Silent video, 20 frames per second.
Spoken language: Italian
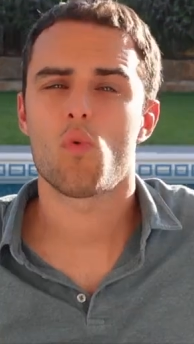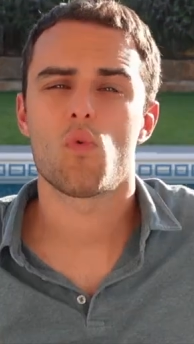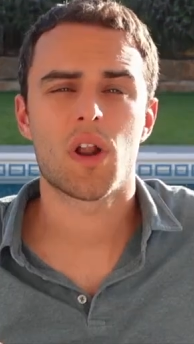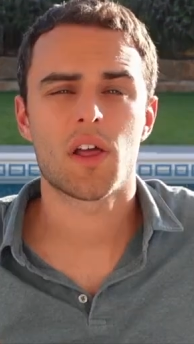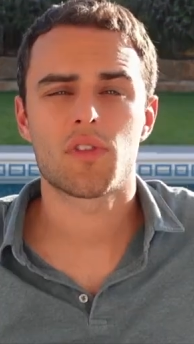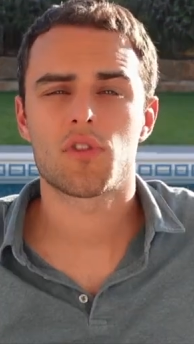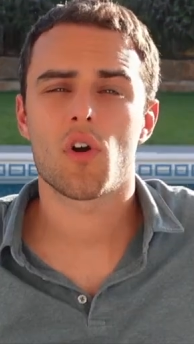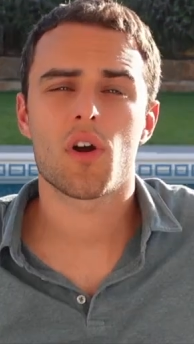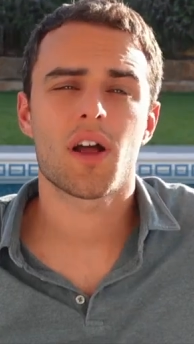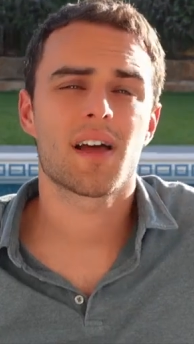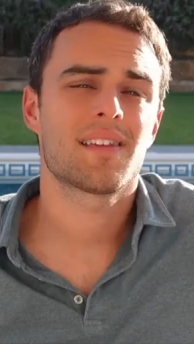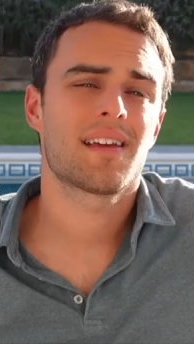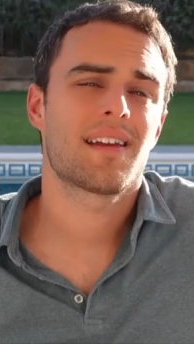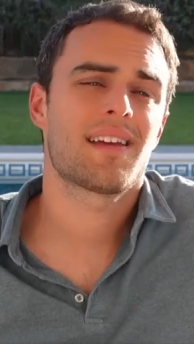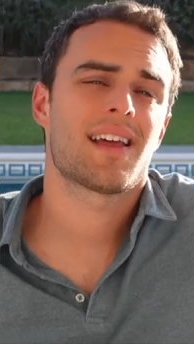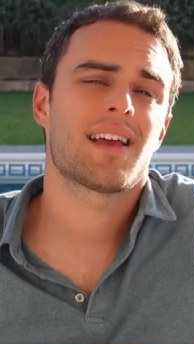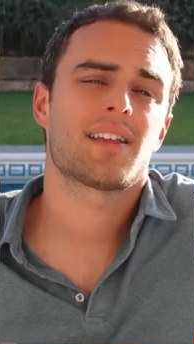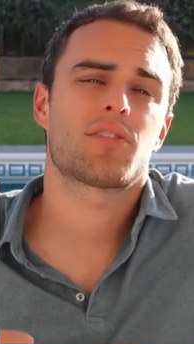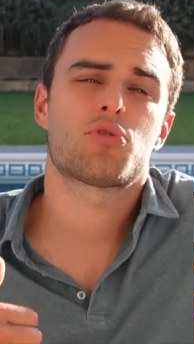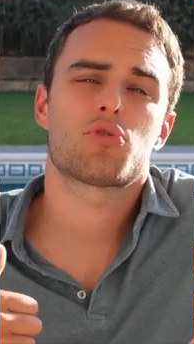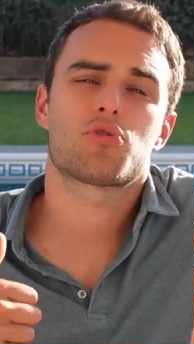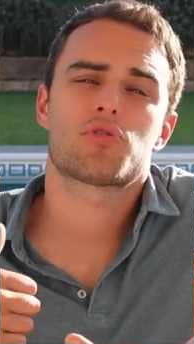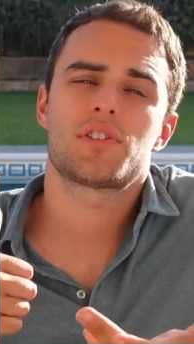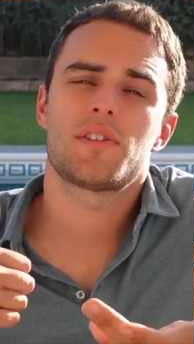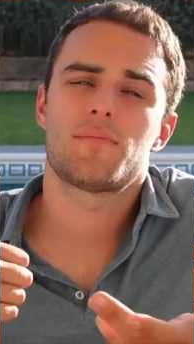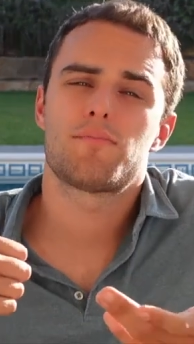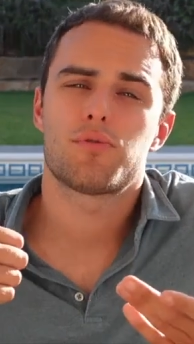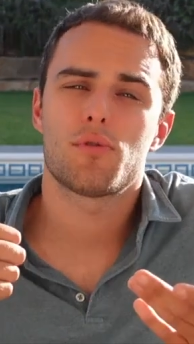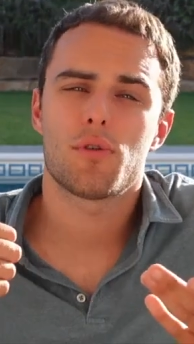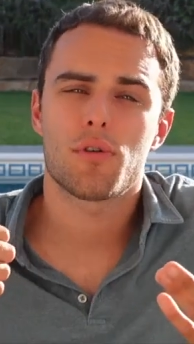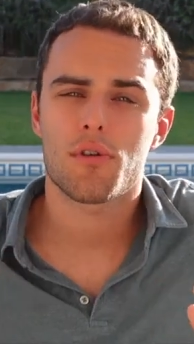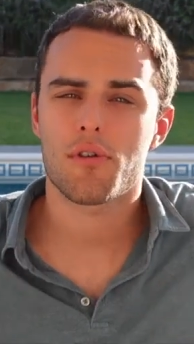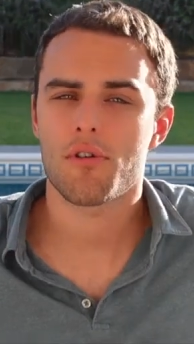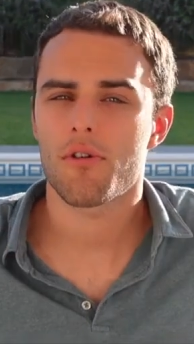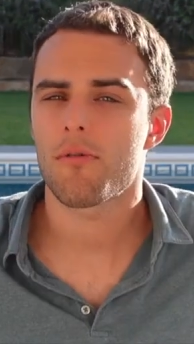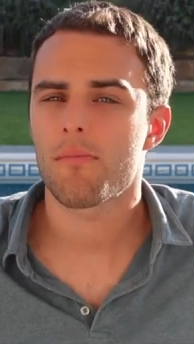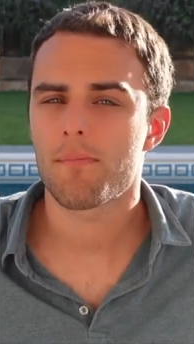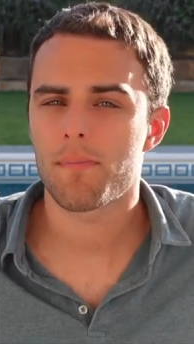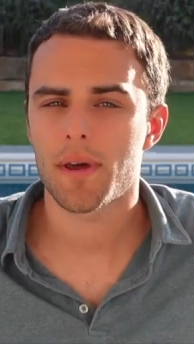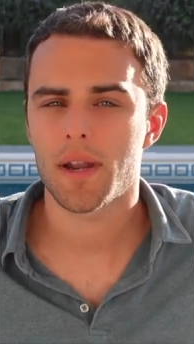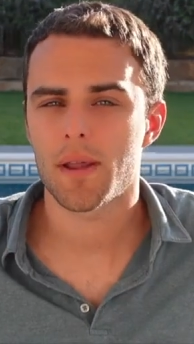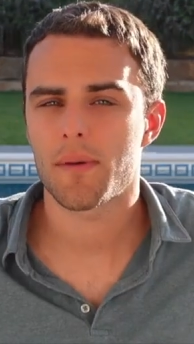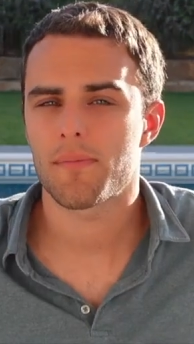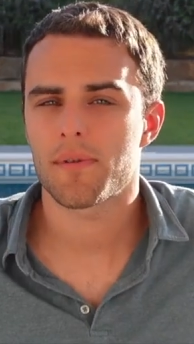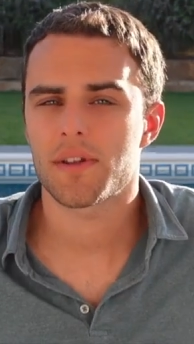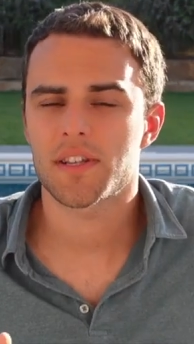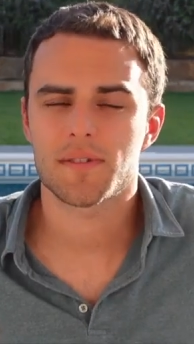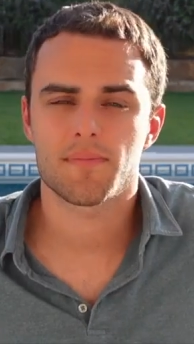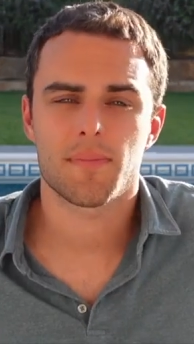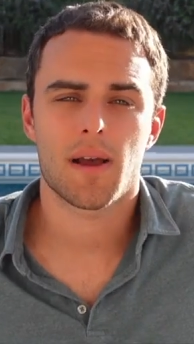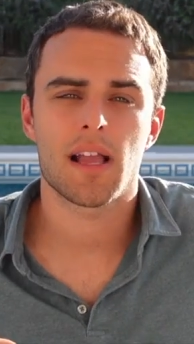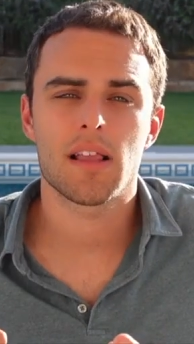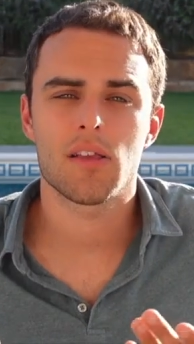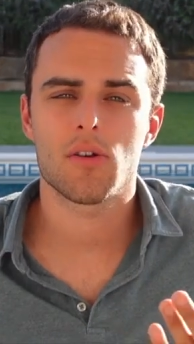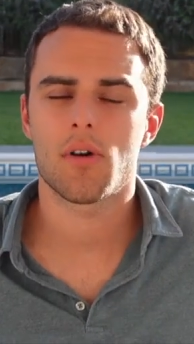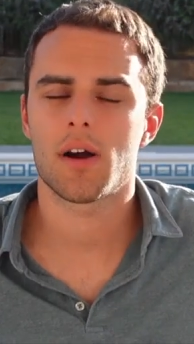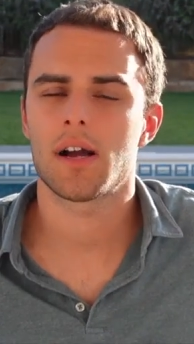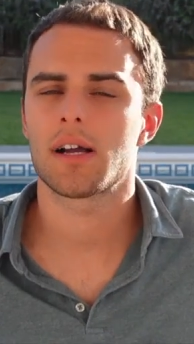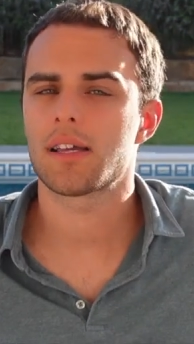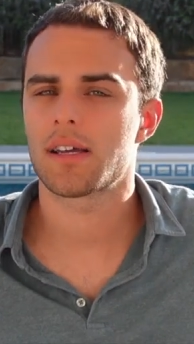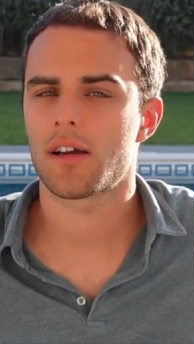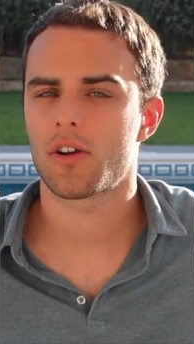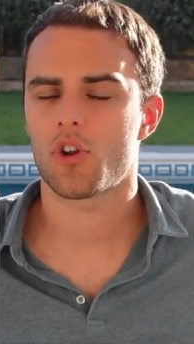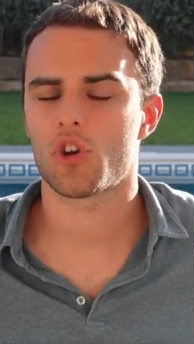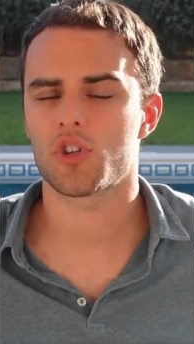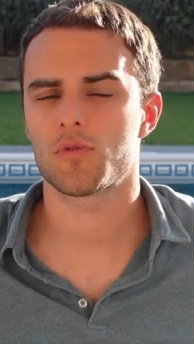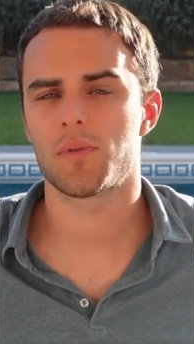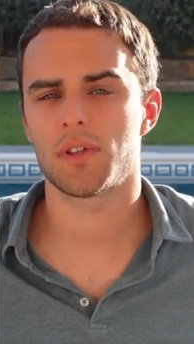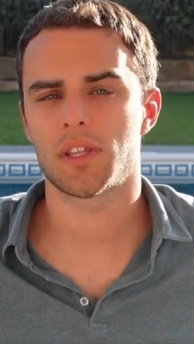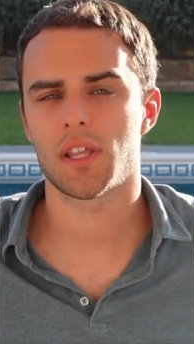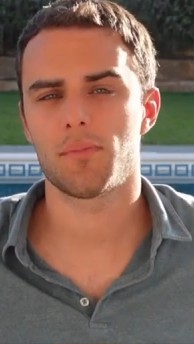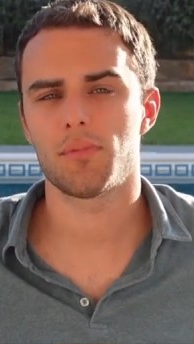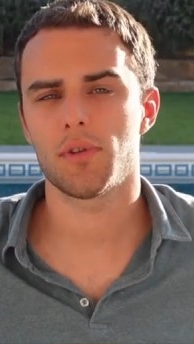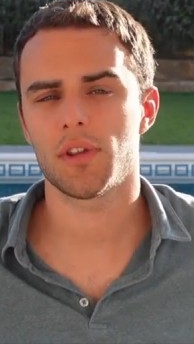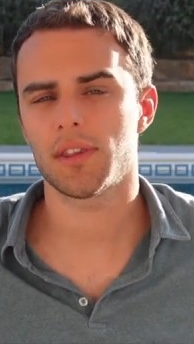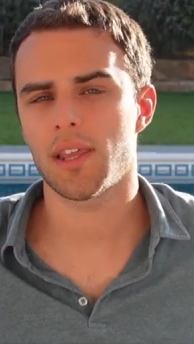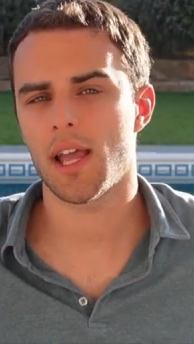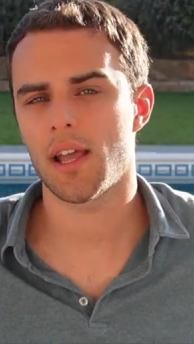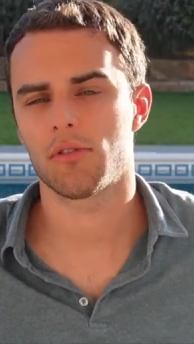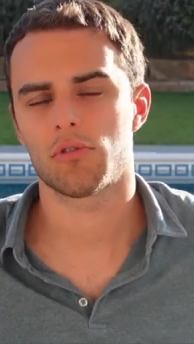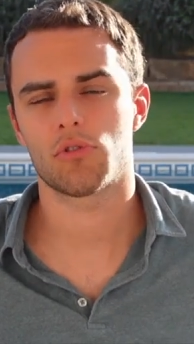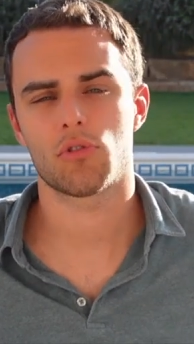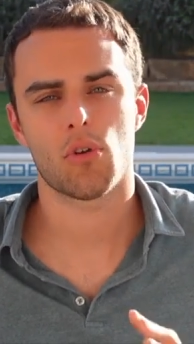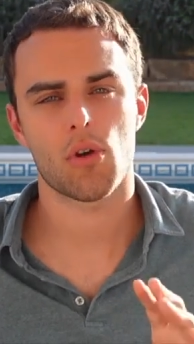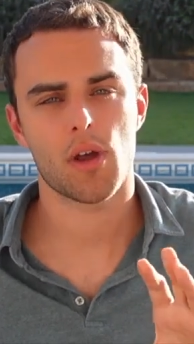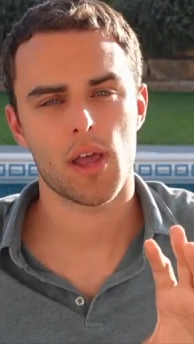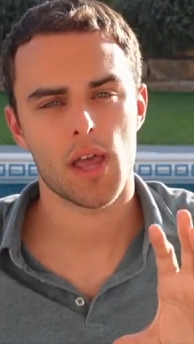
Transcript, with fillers: una doga del letto si può rompere per sbaglio anche all'ospite più attento